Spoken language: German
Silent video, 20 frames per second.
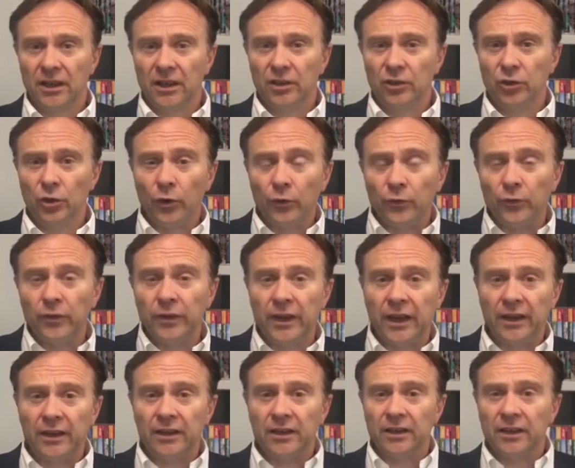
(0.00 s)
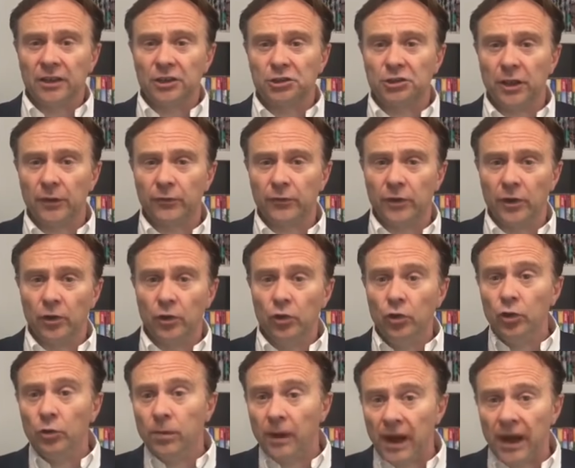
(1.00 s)
dürfen denn Geschäfte
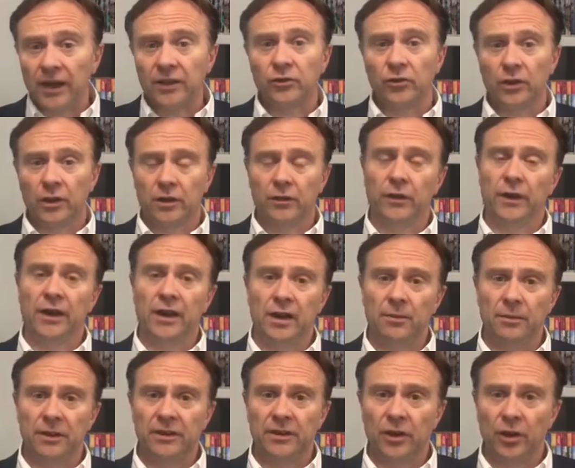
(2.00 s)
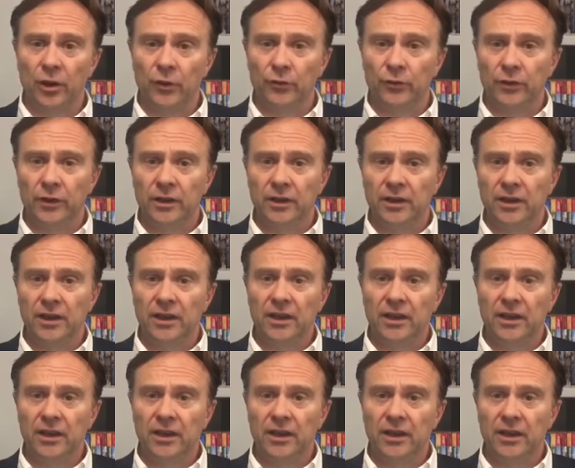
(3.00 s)
über 800 Quadratmeter öffnen,